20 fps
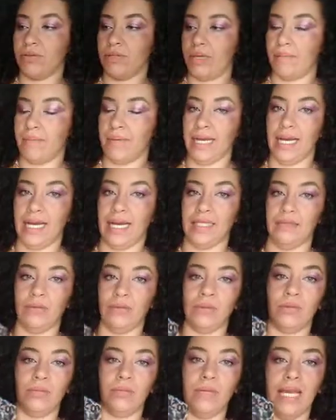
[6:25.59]
um
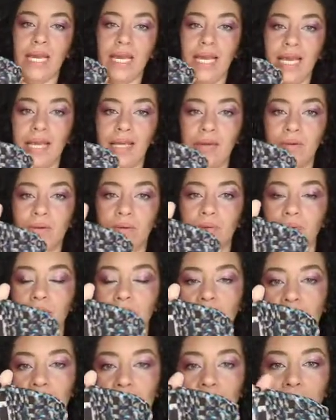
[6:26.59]
geométrico
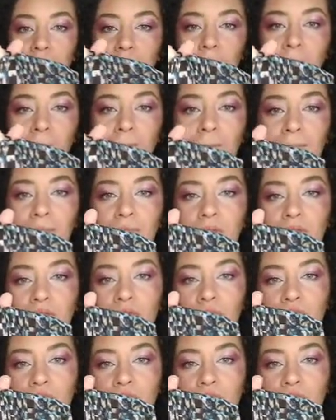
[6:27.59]
trabalhado no meio,